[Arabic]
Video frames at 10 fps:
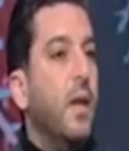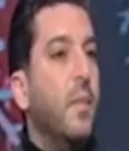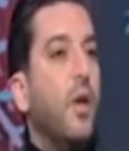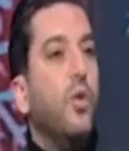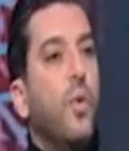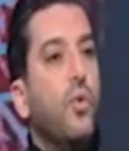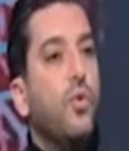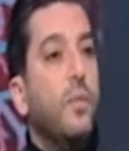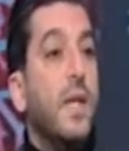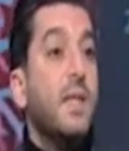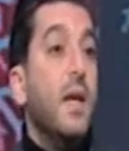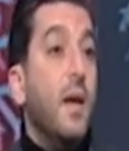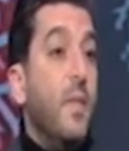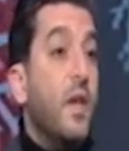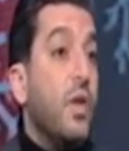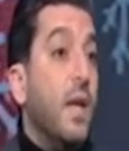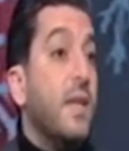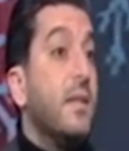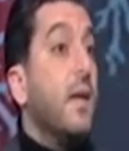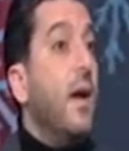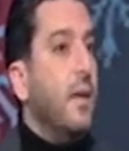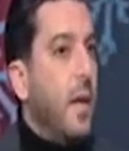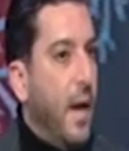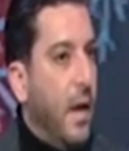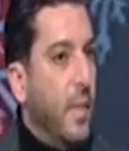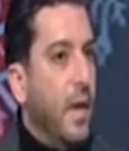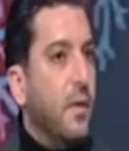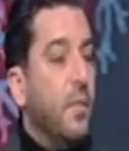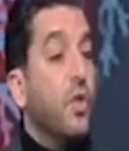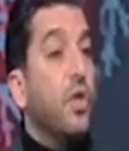بعده موجود بس بنرجع للستايل تبع البيت بنرجع